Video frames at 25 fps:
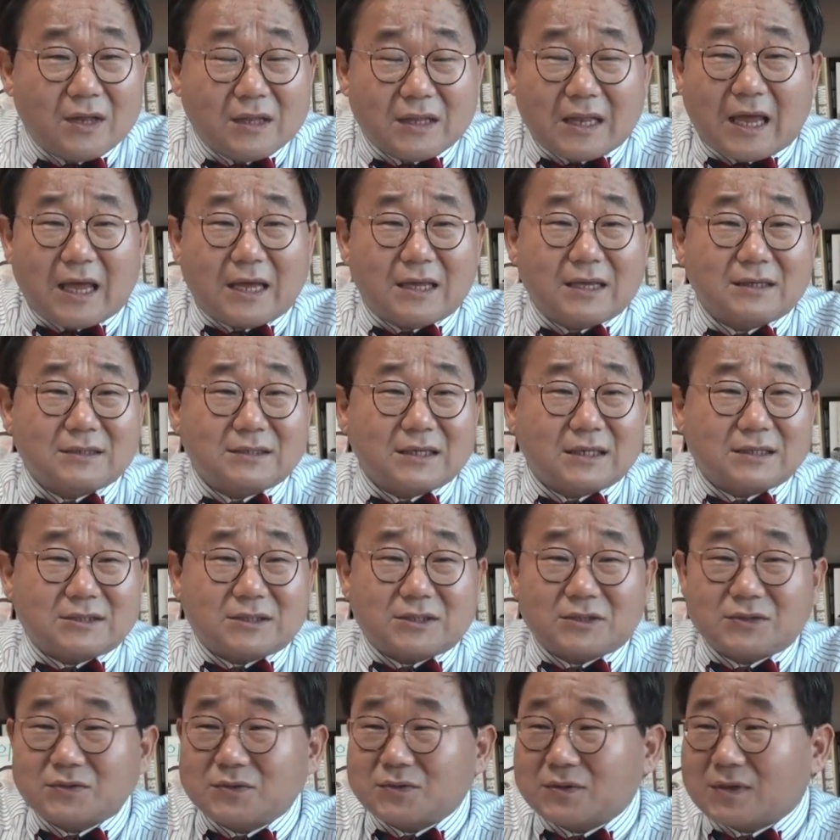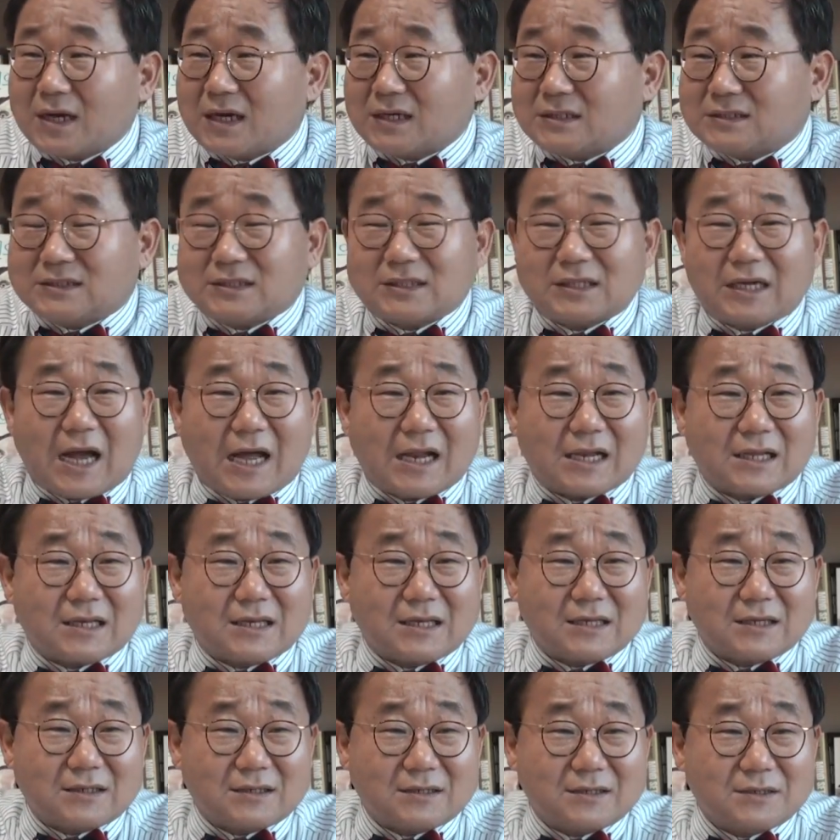내 여자친구가 지 갈
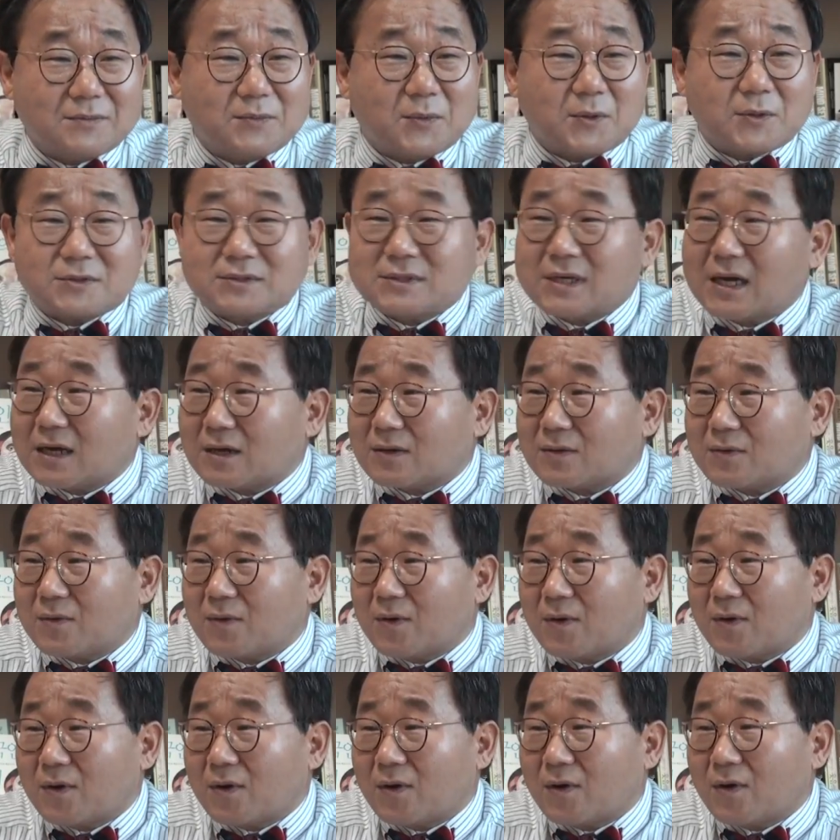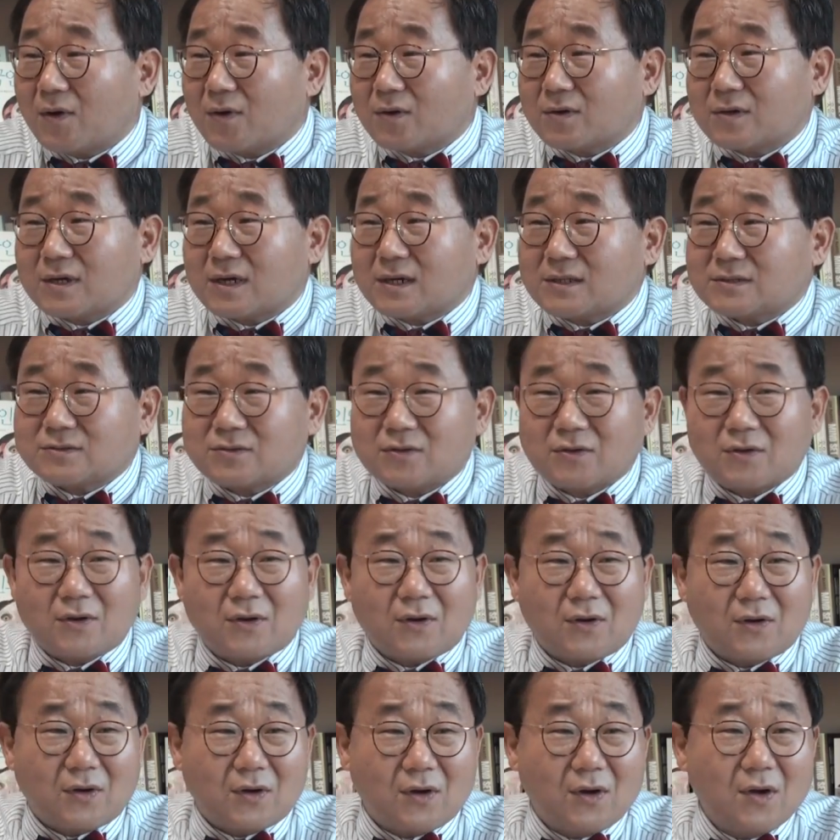길을 못 찾고
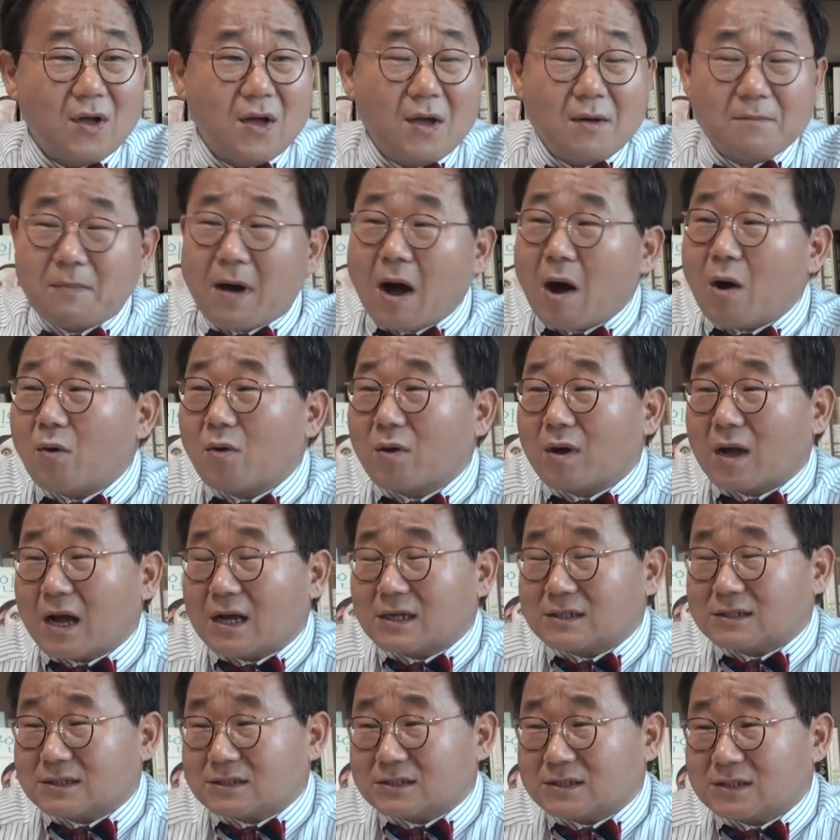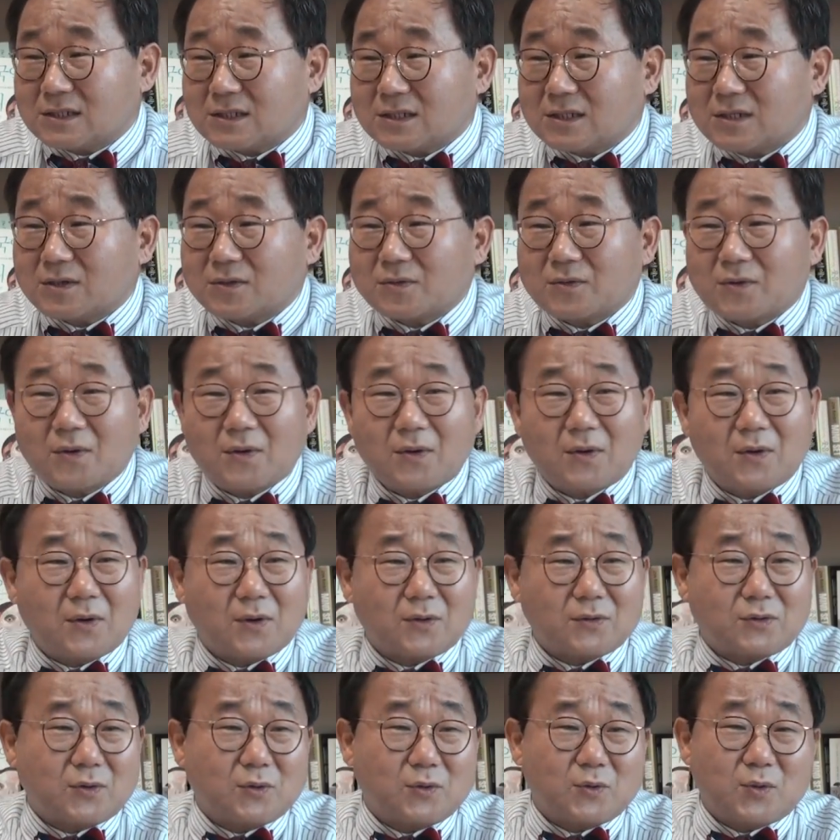그래서 파혼까지
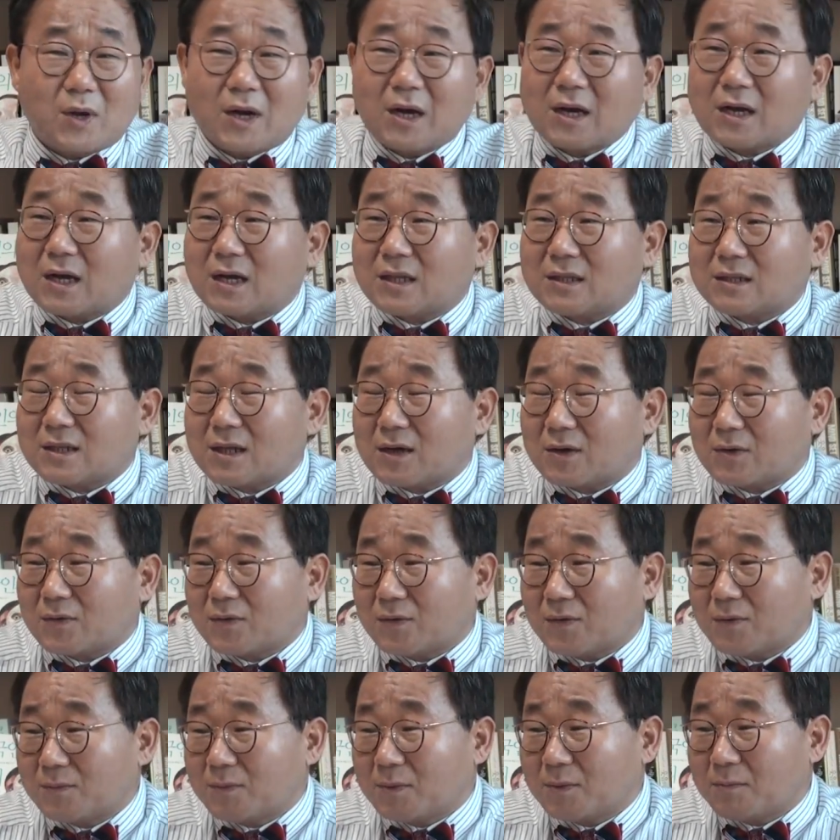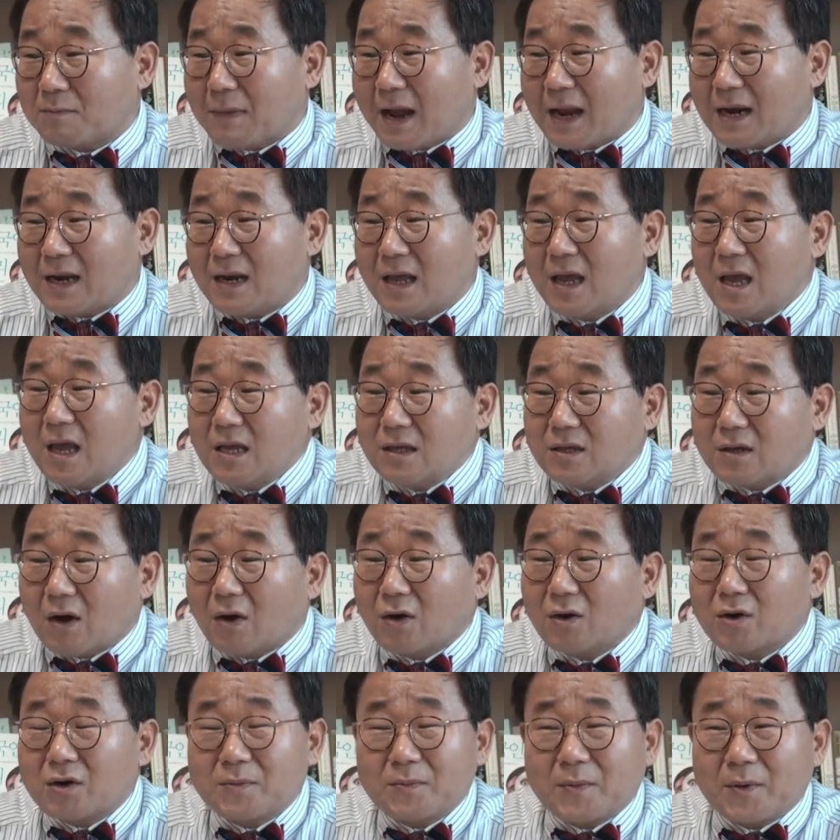시키고 또 유학 간다고 뭐 말
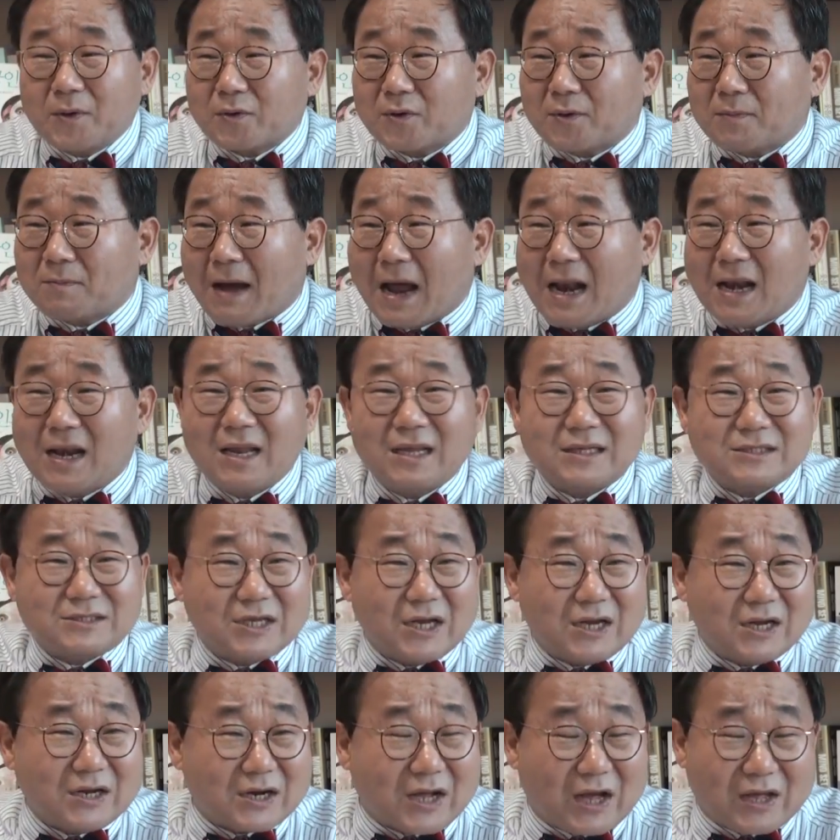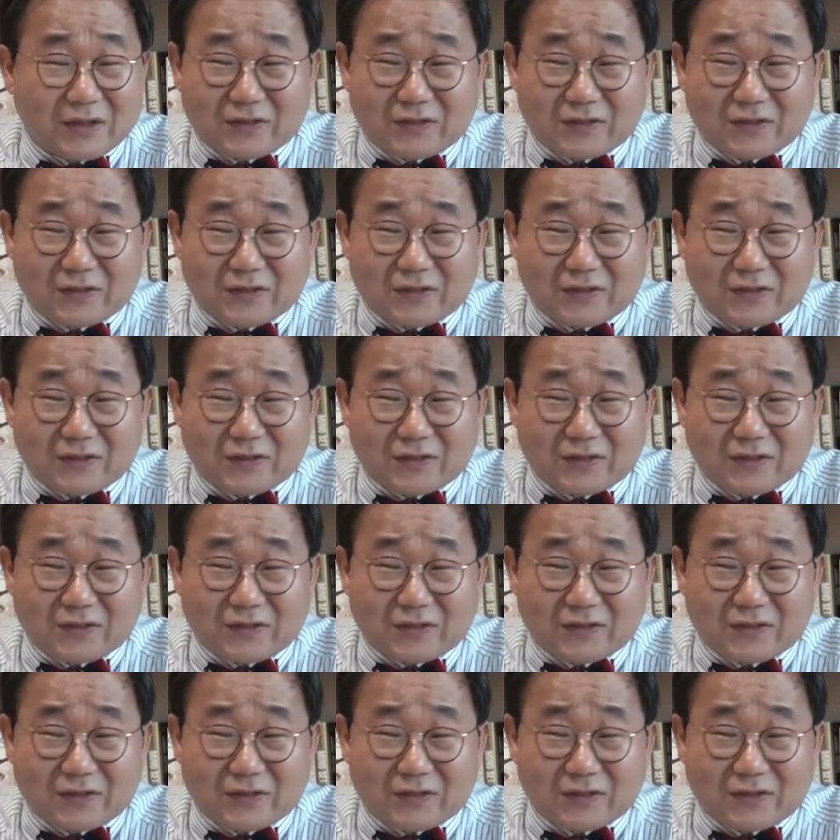영어를 배우러 말리지알